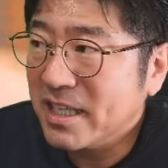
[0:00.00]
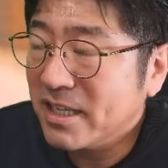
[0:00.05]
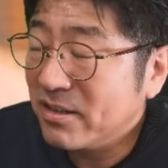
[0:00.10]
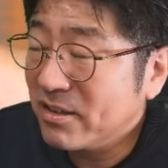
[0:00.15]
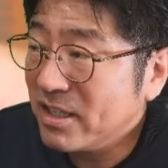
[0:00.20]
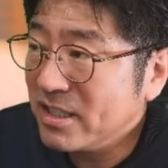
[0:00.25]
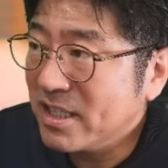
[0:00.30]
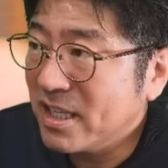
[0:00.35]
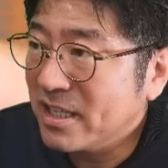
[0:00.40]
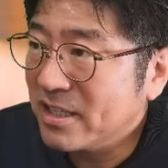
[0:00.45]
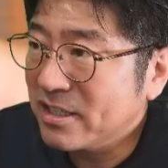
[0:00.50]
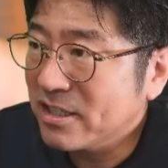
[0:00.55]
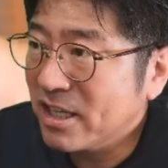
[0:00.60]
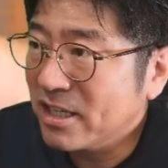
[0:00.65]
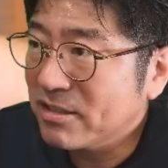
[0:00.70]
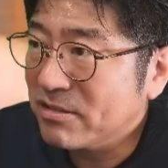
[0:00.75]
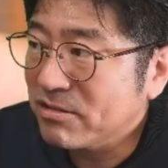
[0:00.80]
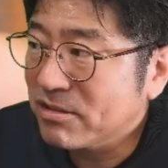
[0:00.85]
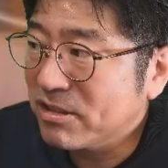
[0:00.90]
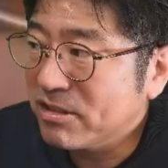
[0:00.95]
たのが
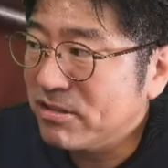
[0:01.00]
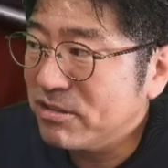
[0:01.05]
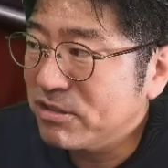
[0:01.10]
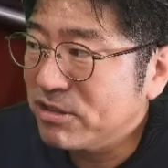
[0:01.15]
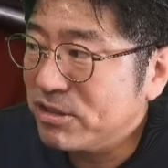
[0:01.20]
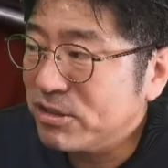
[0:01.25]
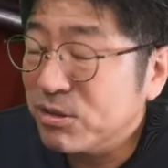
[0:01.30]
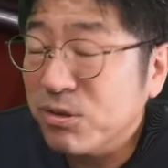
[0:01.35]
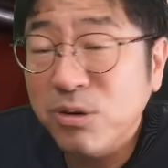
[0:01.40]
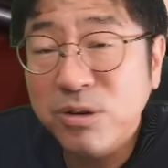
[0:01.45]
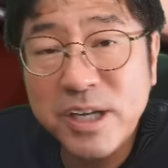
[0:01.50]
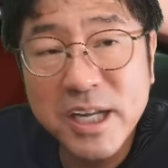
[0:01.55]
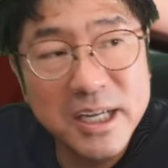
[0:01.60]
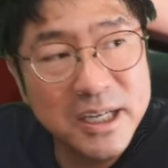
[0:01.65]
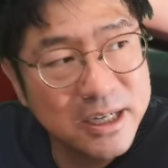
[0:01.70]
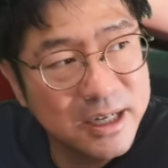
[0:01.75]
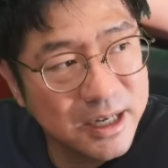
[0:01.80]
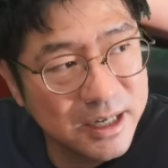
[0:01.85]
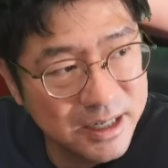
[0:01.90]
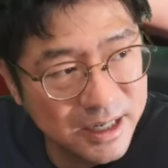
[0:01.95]
1995
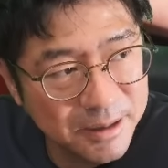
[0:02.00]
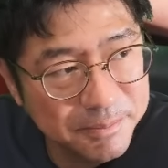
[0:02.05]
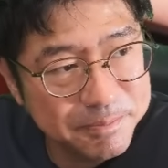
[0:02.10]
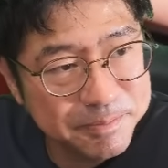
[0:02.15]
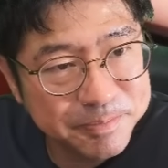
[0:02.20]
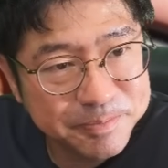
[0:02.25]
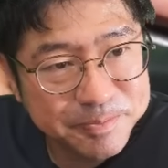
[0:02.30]
年かな。